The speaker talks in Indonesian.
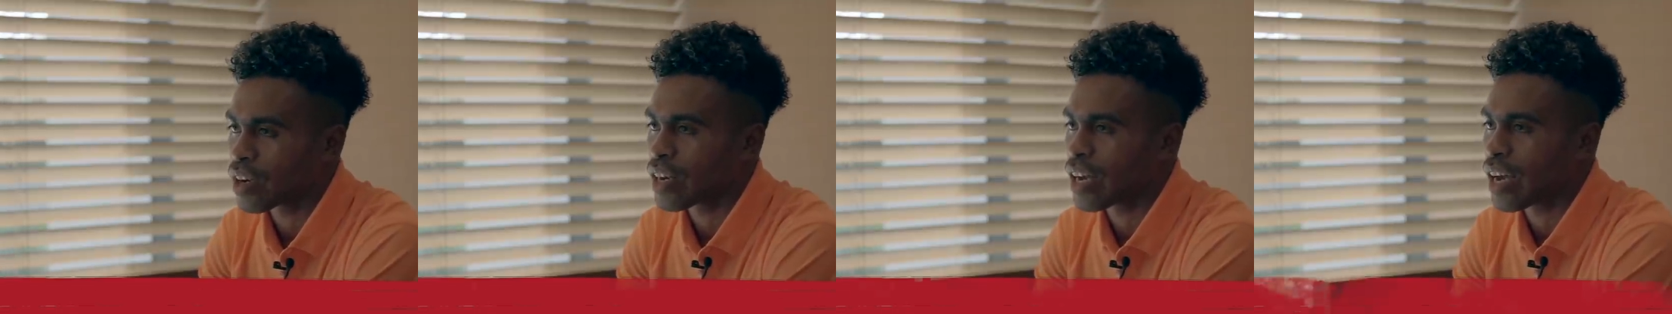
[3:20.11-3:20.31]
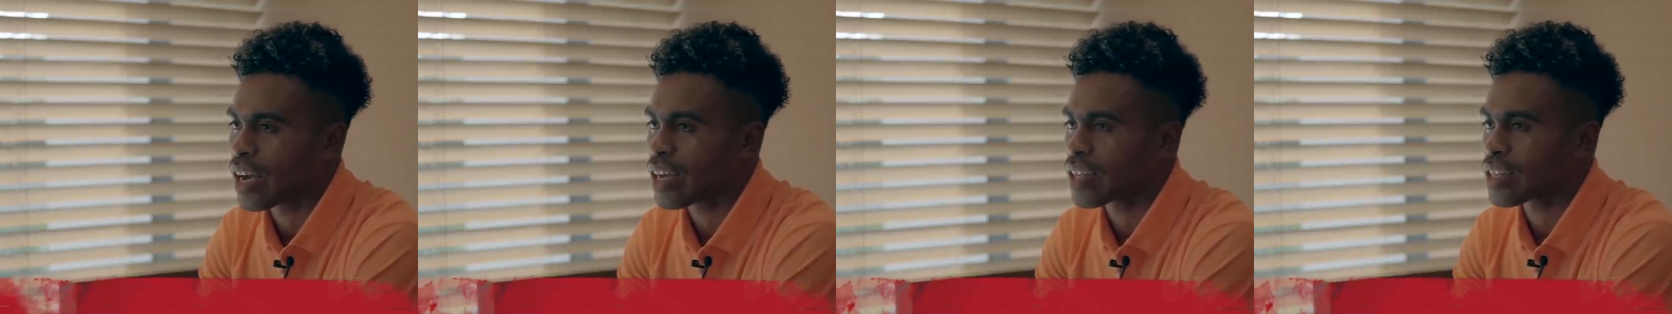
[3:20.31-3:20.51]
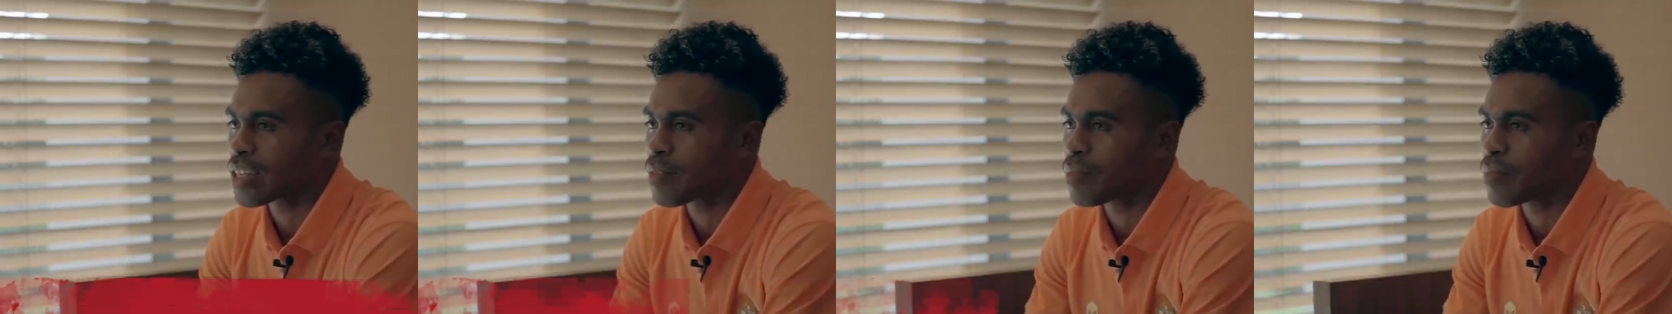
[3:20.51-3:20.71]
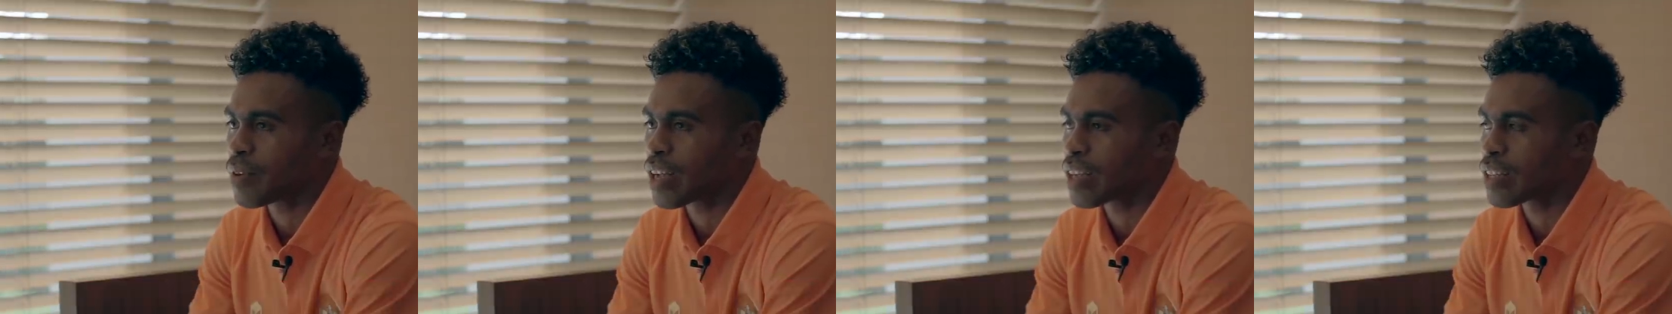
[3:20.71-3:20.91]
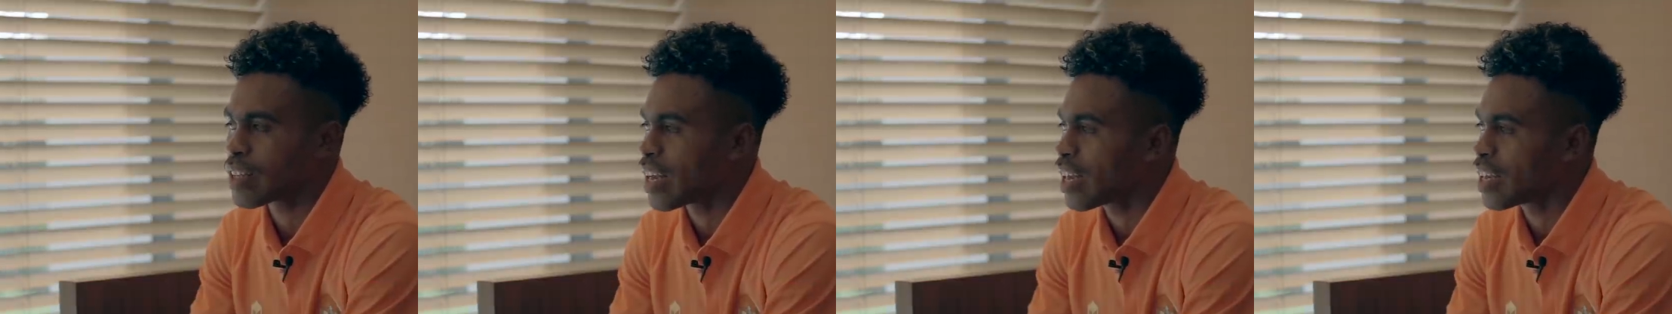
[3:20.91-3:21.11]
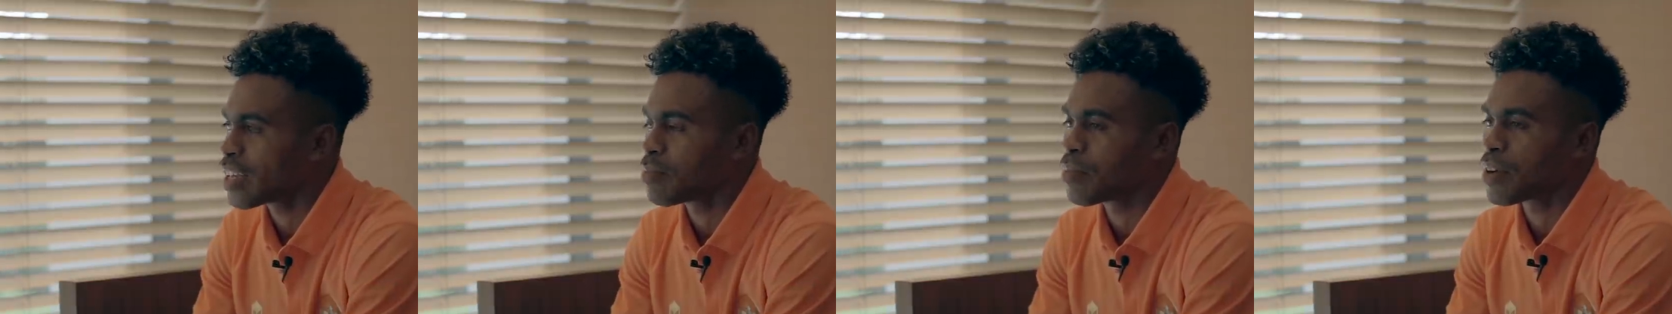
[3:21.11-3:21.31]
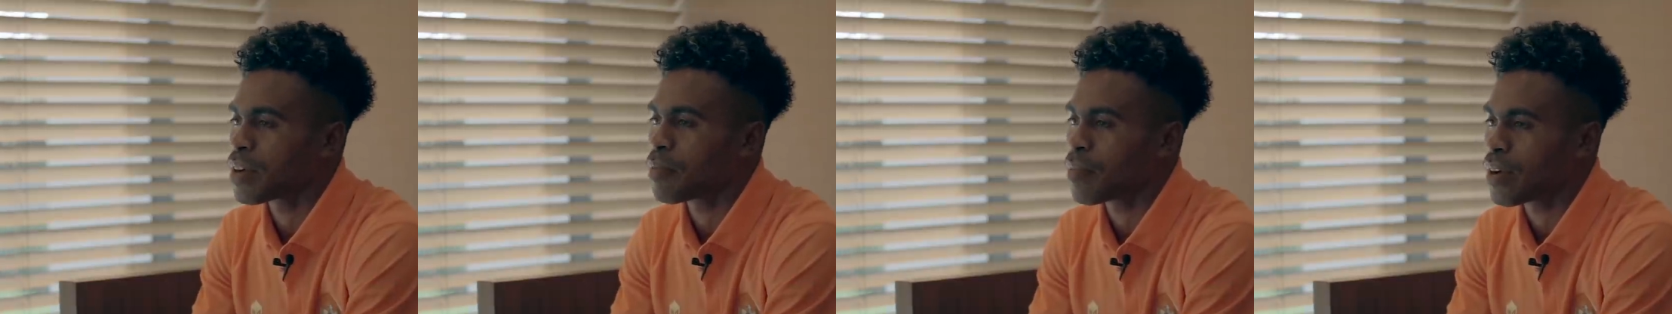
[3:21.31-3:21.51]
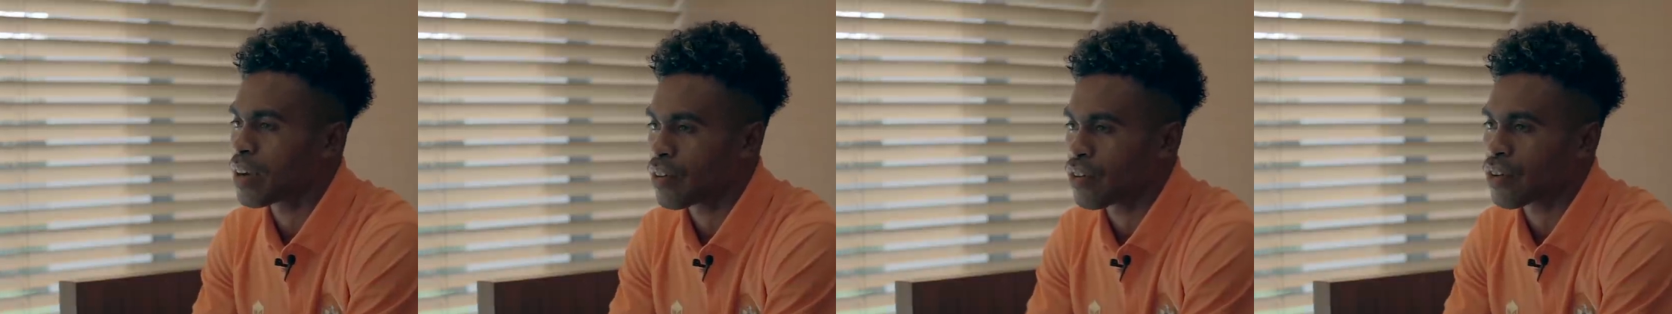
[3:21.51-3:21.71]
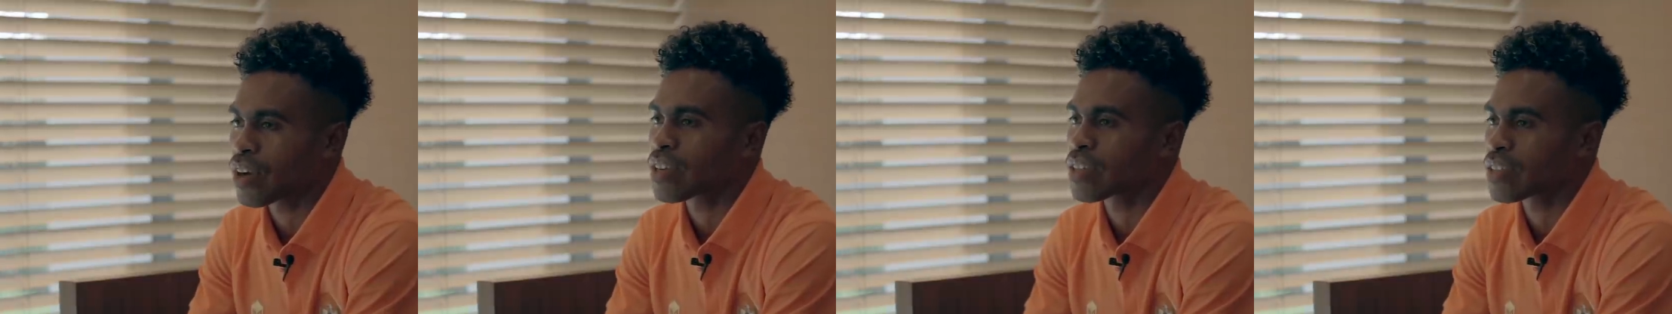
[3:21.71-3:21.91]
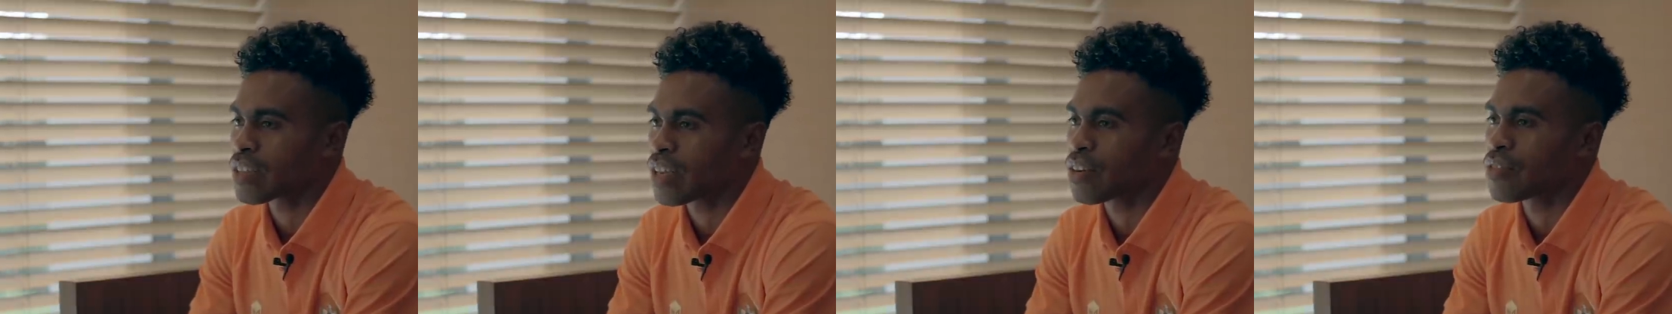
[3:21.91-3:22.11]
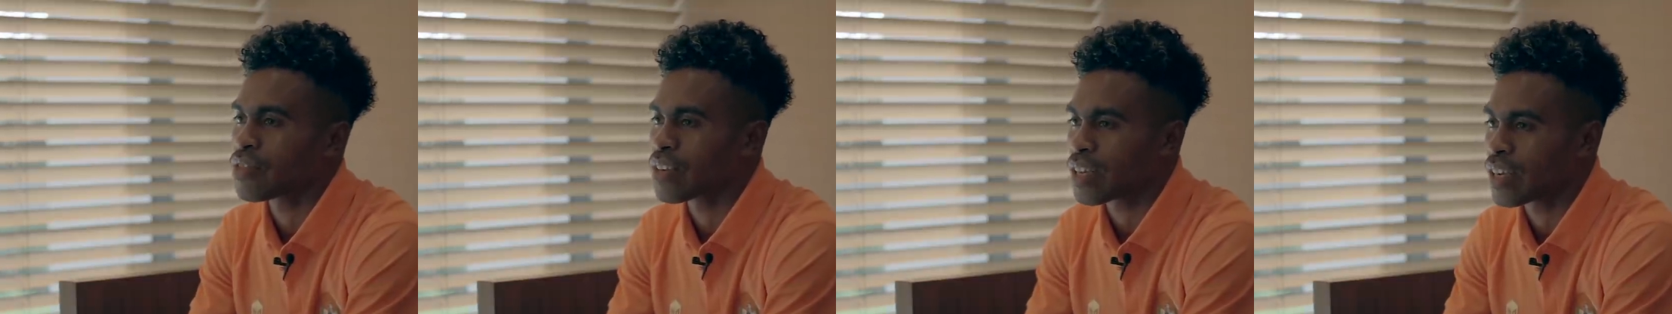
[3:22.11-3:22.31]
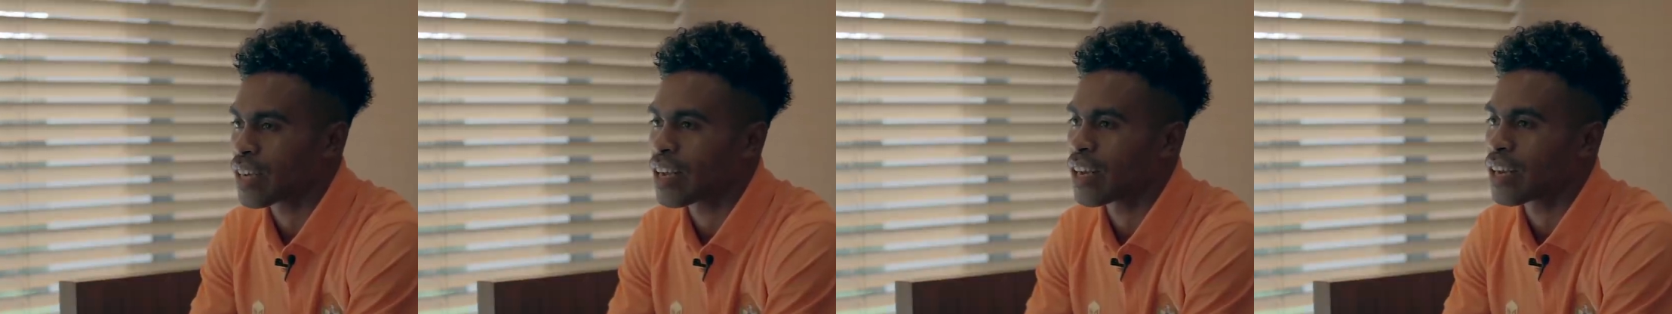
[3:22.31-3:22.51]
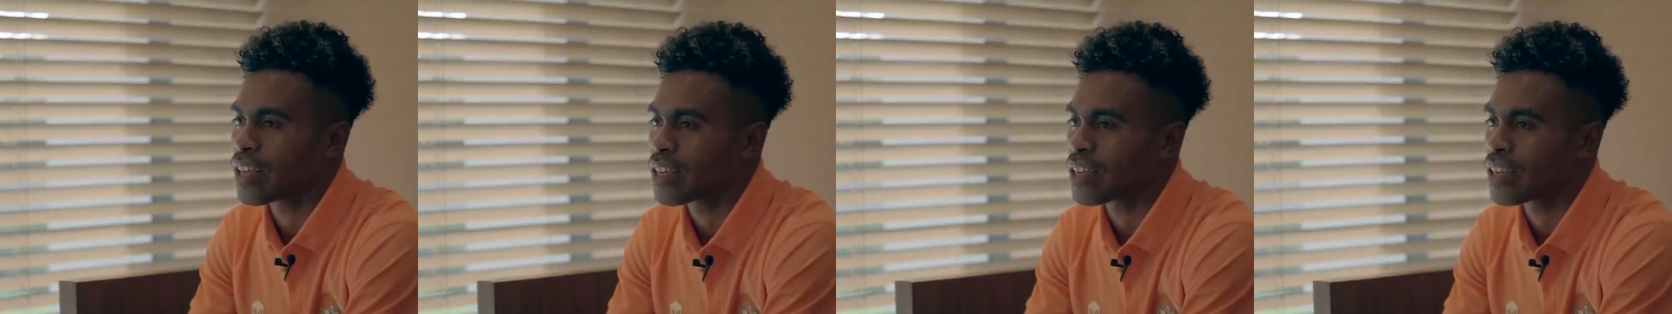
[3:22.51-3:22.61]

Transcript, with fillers: rendah hati biar jalan di mana-mana orang selalu dengan